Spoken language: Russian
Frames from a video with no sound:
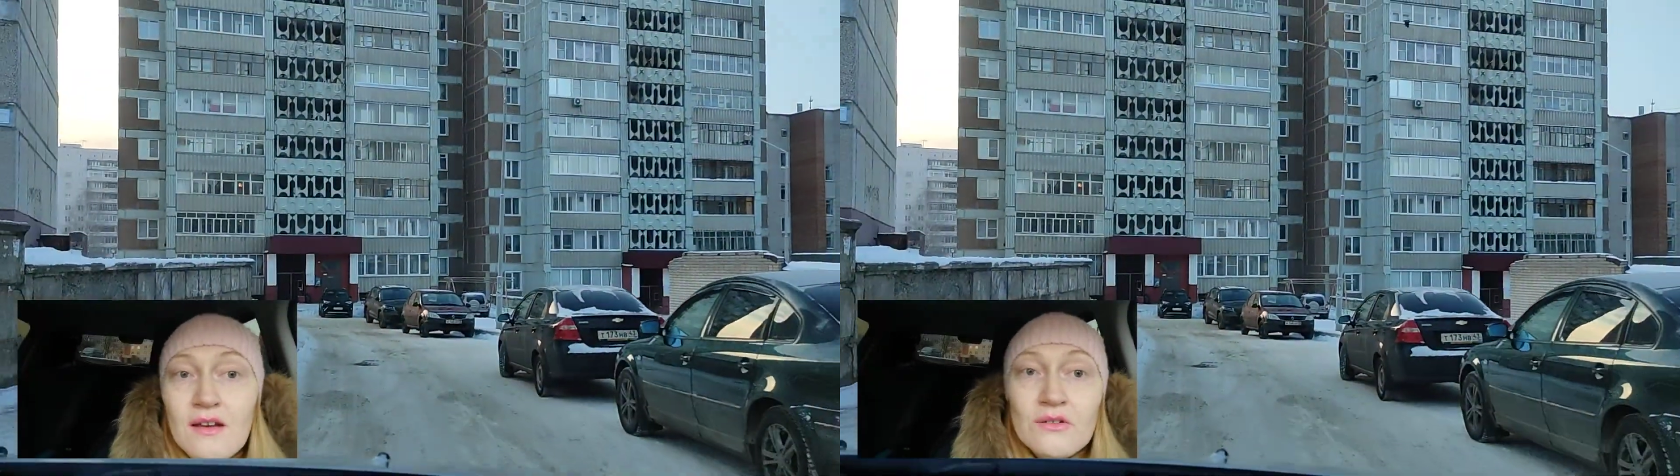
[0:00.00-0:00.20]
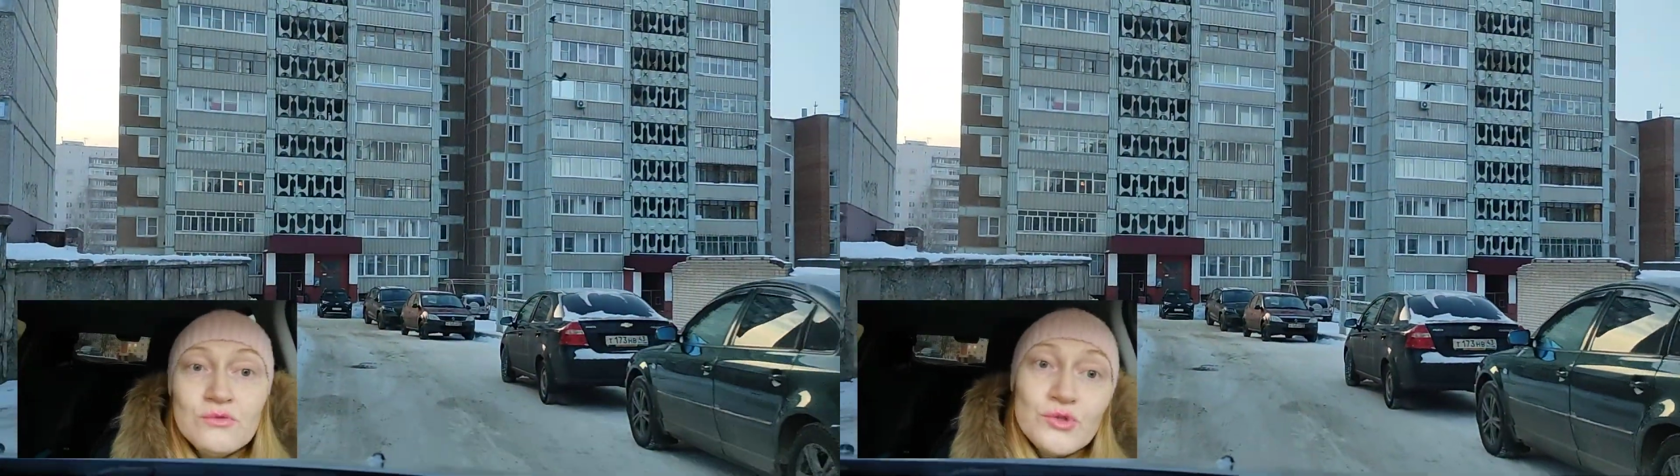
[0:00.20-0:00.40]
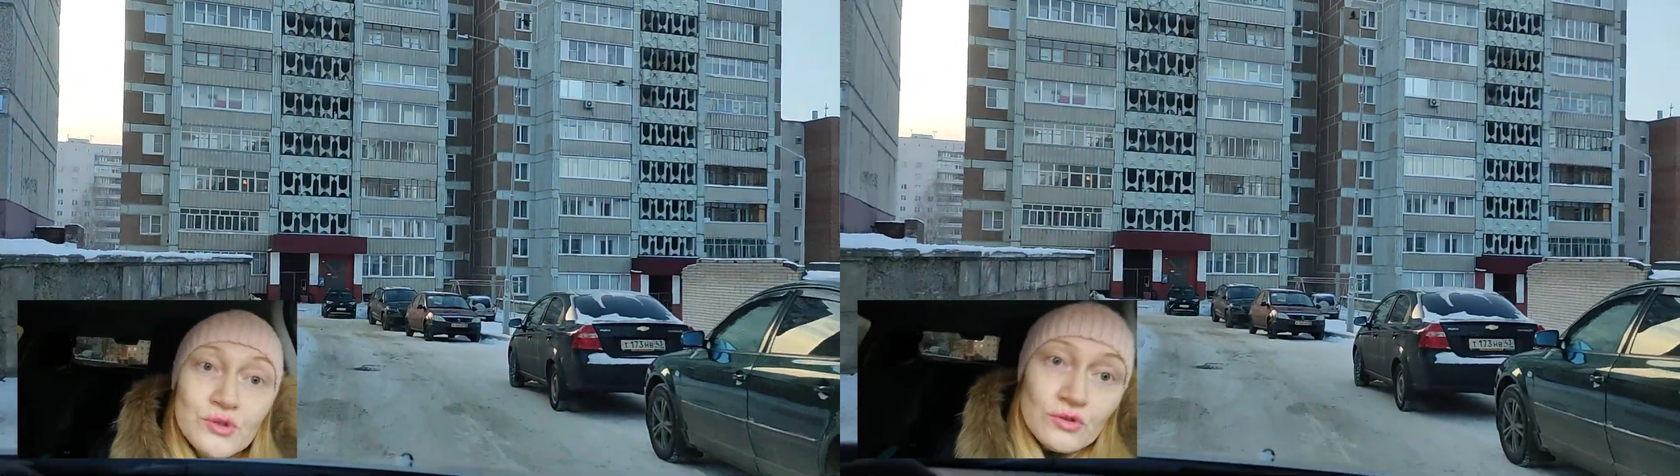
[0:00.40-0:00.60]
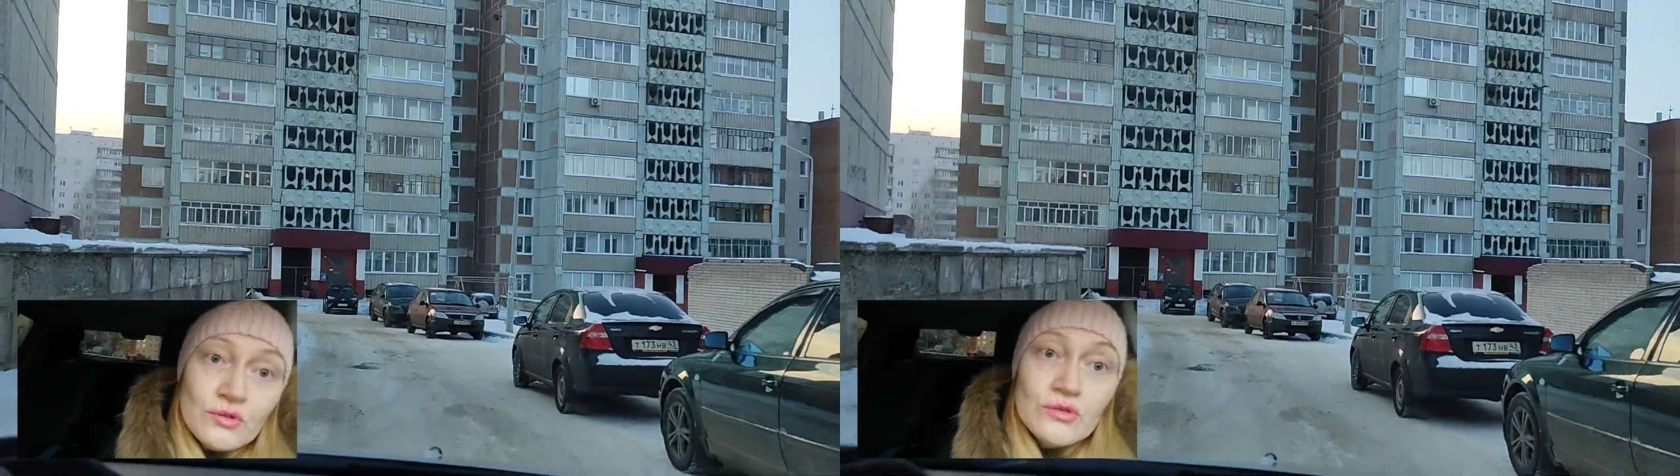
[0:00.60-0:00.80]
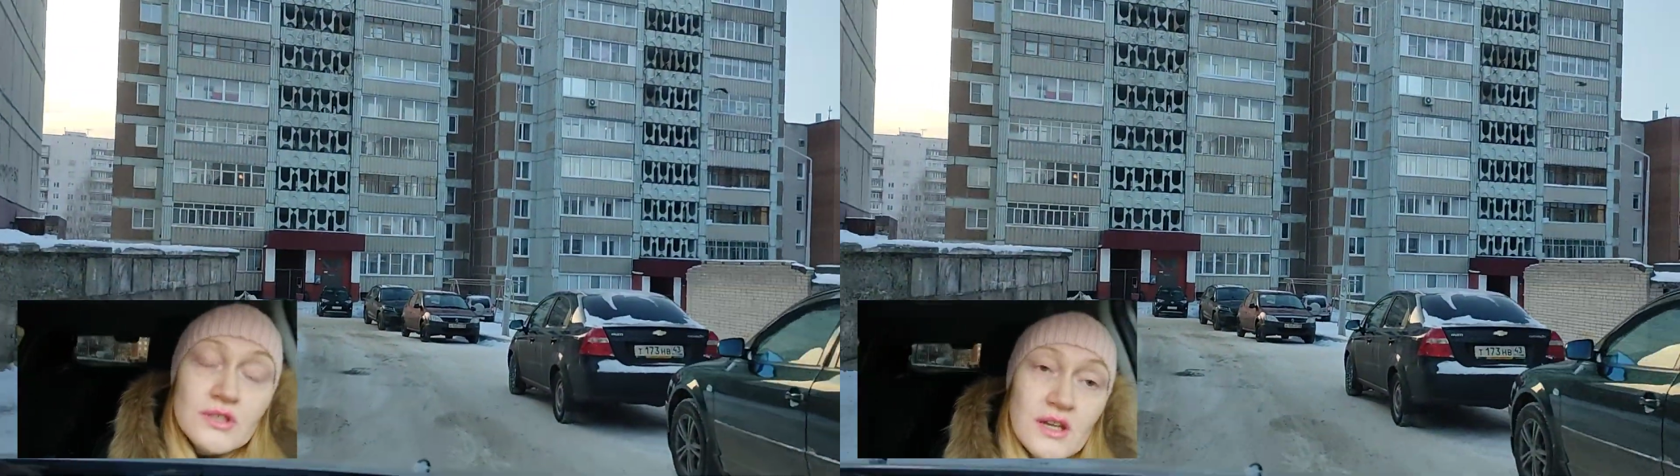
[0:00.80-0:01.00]
Ну что,
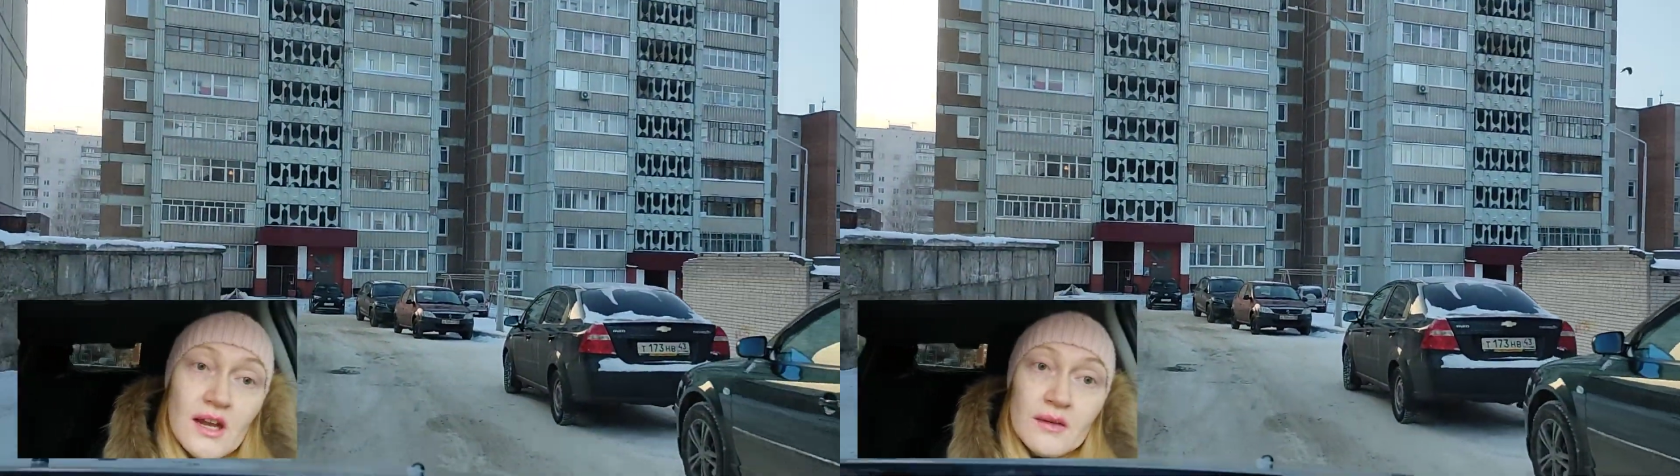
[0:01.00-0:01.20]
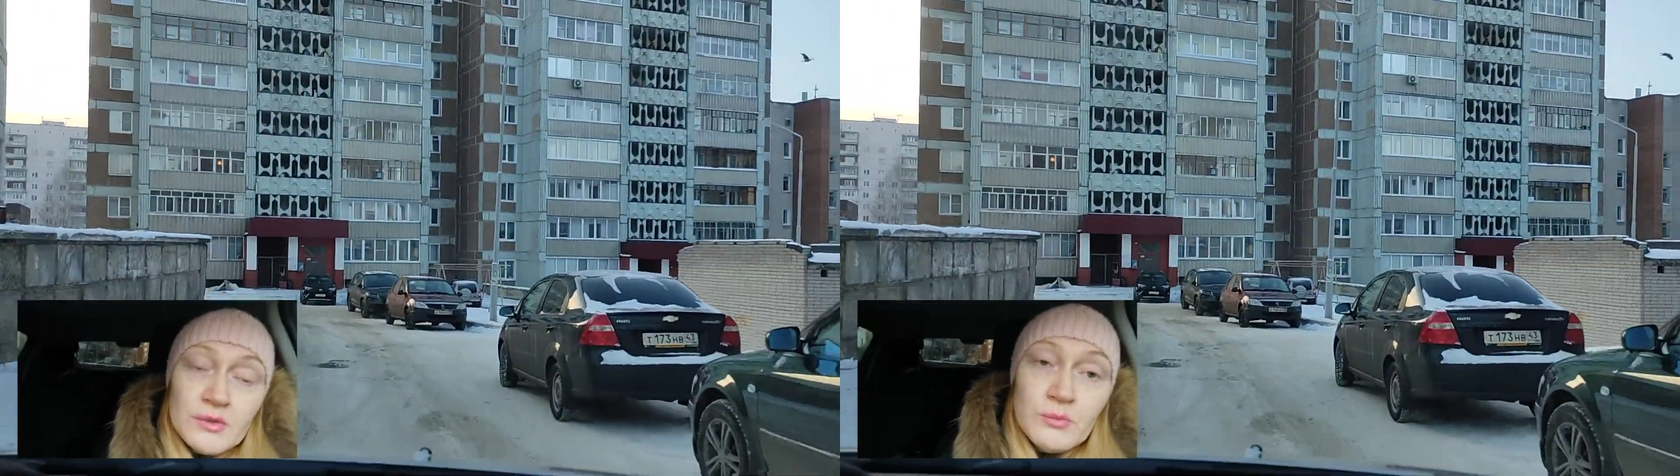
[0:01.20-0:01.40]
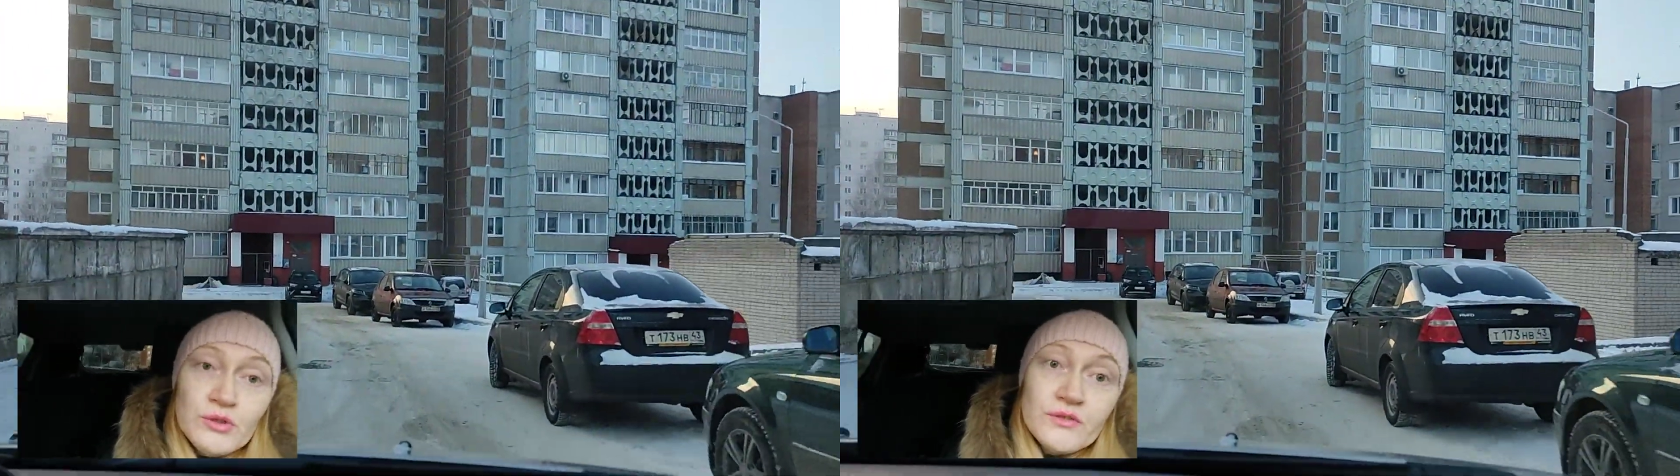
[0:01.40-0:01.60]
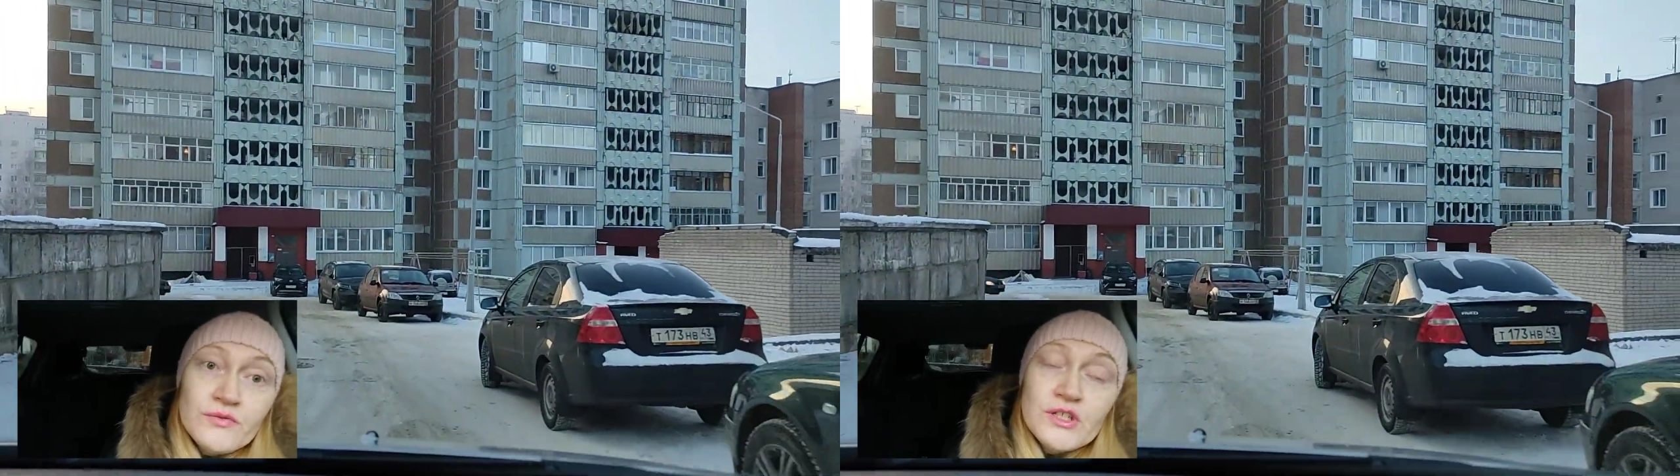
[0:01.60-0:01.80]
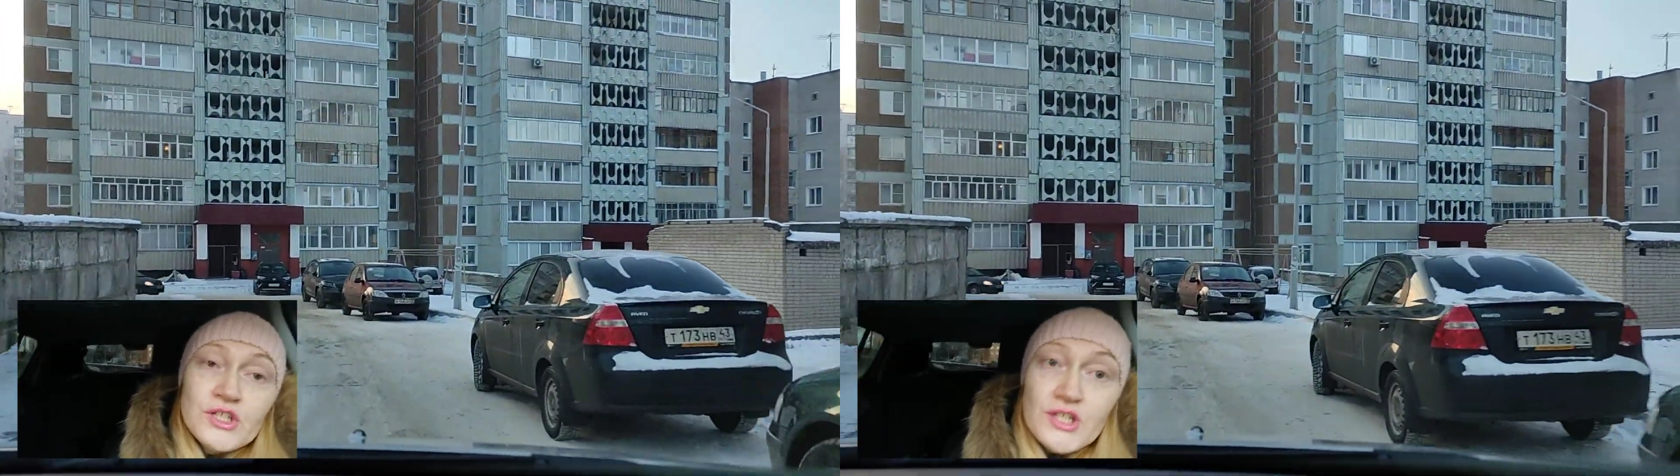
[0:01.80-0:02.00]
друзья, мы будем
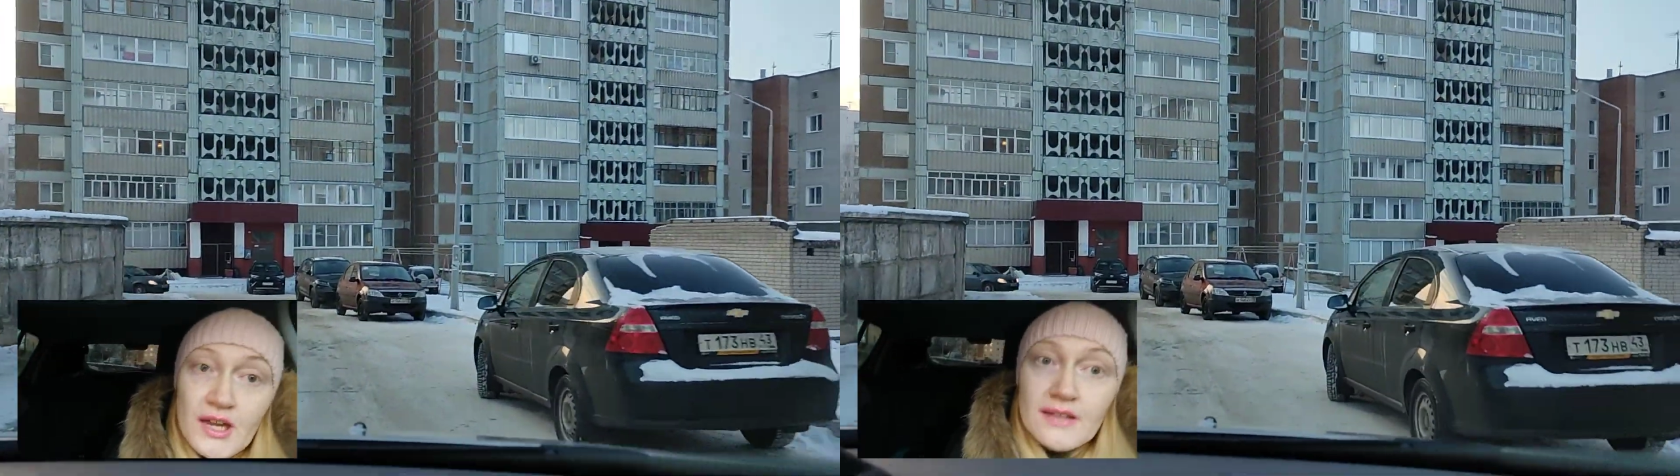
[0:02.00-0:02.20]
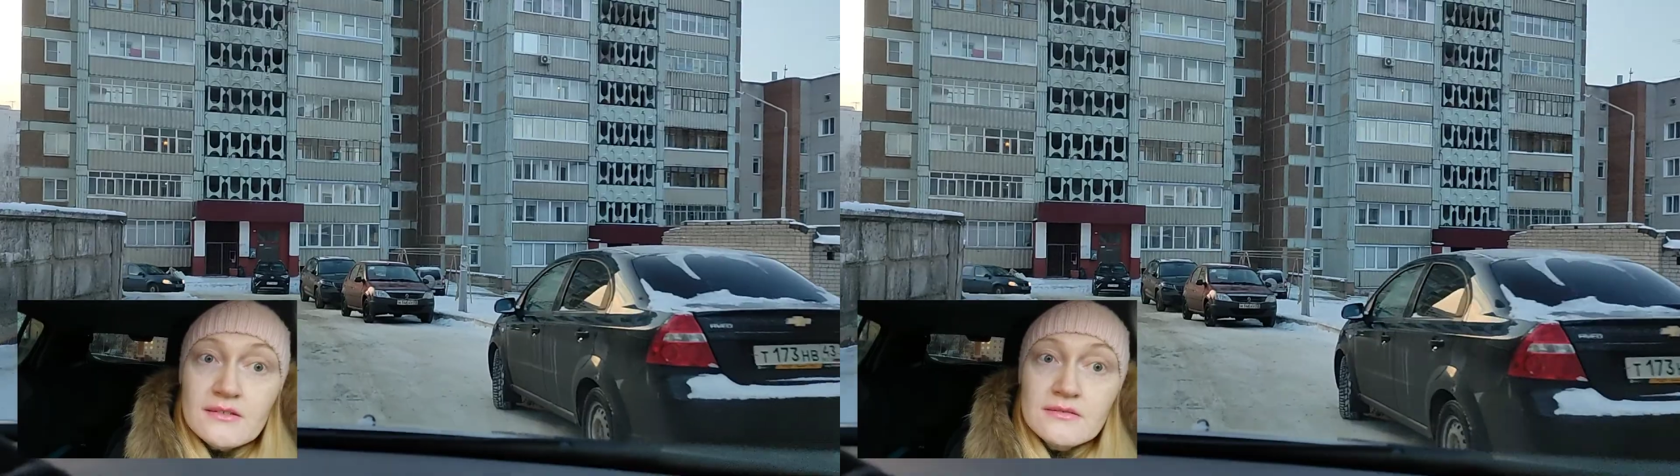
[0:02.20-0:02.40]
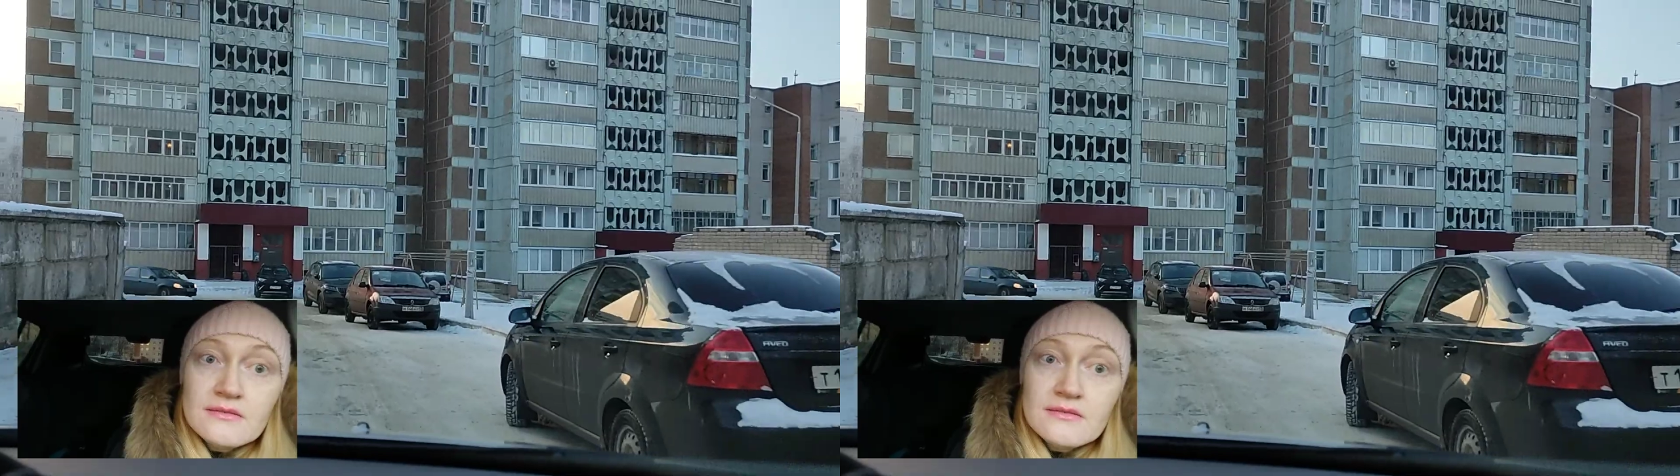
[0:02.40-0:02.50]
выезжать.